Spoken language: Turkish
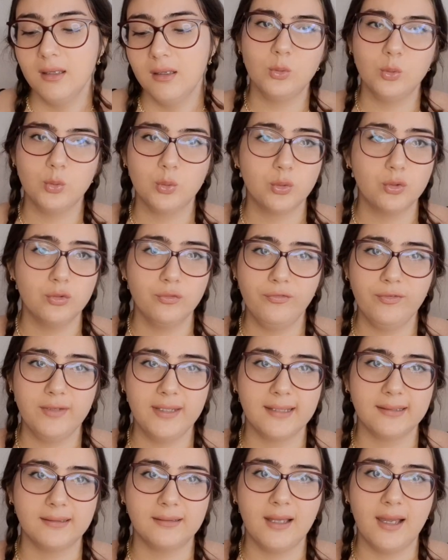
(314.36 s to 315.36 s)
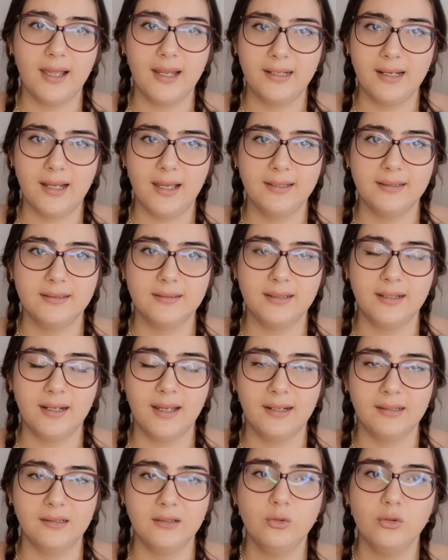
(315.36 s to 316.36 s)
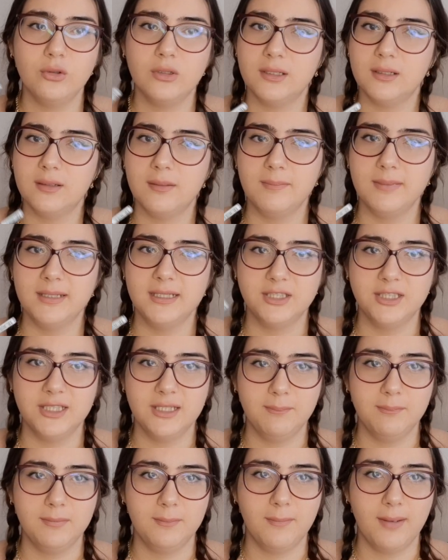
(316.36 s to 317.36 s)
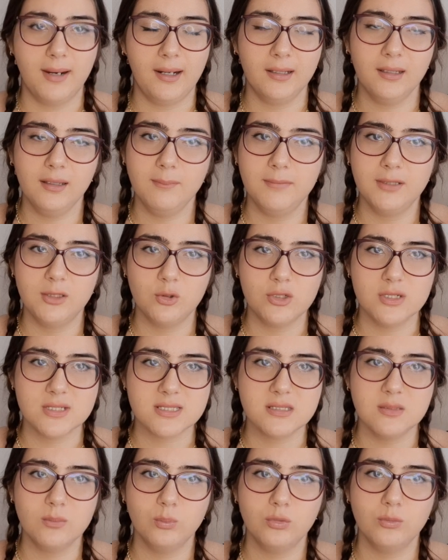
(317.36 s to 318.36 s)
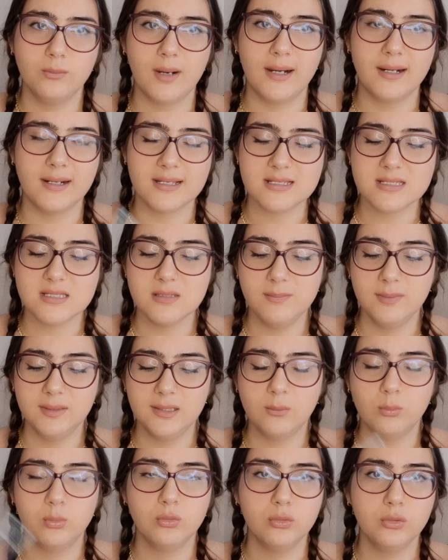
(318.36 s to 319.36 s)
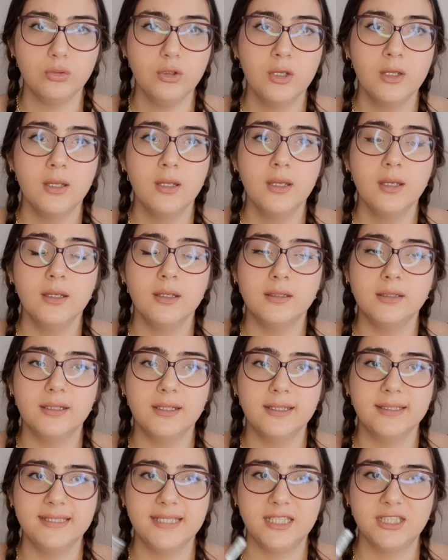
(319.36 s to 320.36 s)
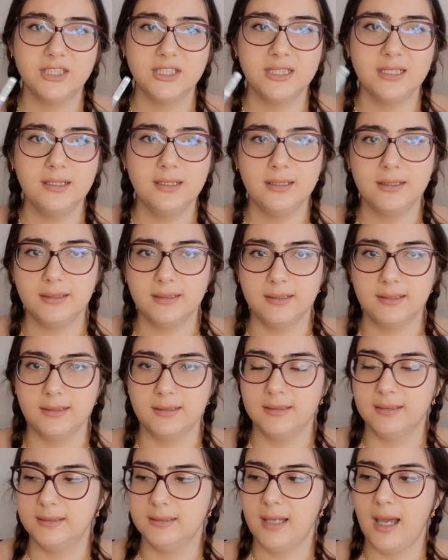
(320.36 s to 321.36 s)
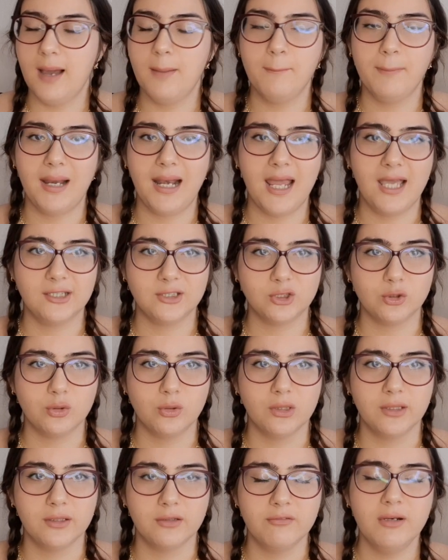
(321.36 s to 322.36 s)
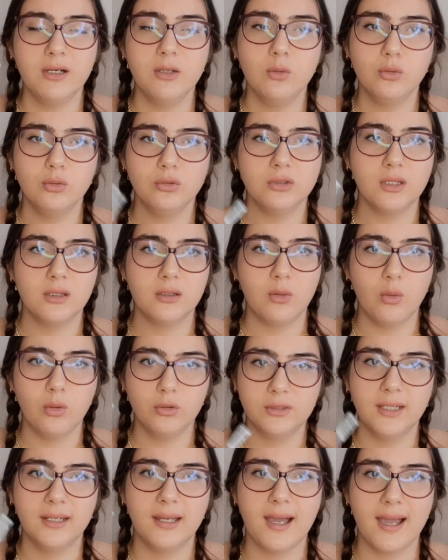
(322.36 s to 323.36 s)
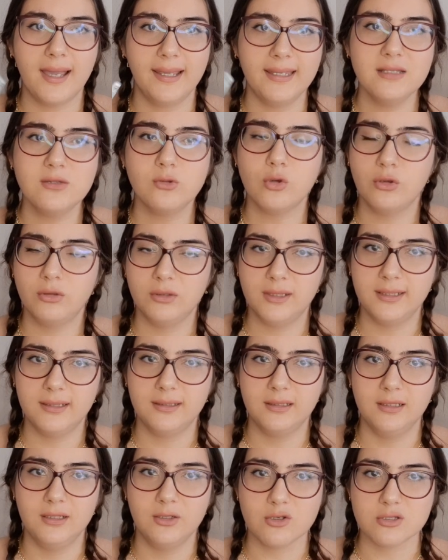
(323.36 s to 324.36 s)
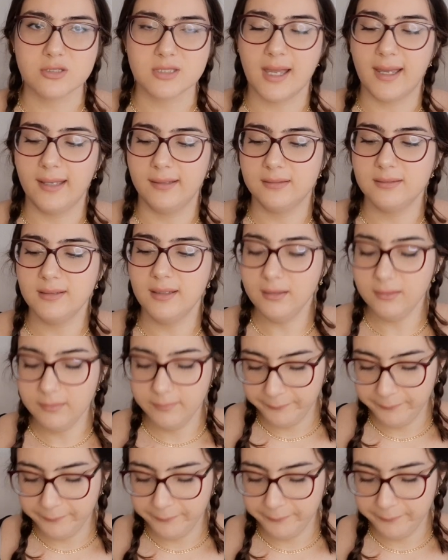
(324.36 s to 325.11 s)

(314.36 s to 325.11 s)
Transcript: uygun fiyatlı eyelinerlardan önerebileceğim bir marka Beulis'in bu markası. Bir de bunun e, yeşil e, ambalajlı olanı var. Onu da, o da gayet öneriliyor zaten.